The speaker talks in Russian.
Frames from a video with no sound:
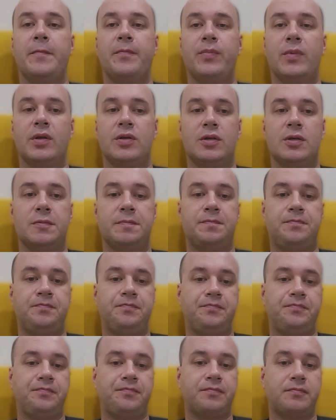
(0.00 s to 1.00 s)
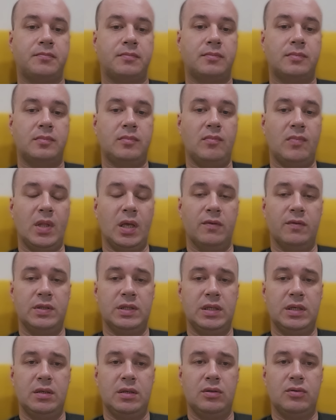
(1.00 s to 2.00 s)
Значит, вы
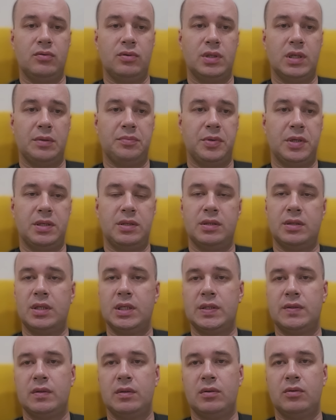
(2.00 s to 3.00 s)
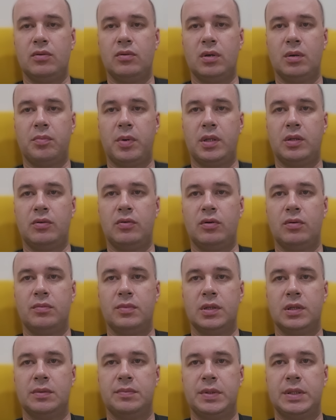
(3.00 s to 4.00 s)
знаете, друзья, песня действительно
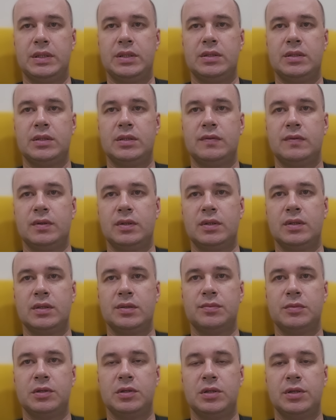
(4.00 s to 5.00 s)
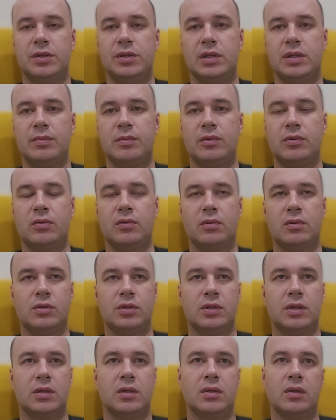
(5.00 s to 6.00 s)
духоподъемная, песня действительно замечательная, мы долго
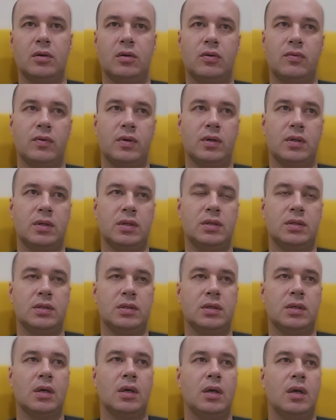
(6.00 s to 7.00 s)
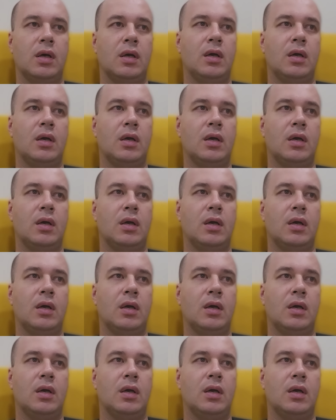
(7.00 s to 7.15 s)
ждали такого артиста.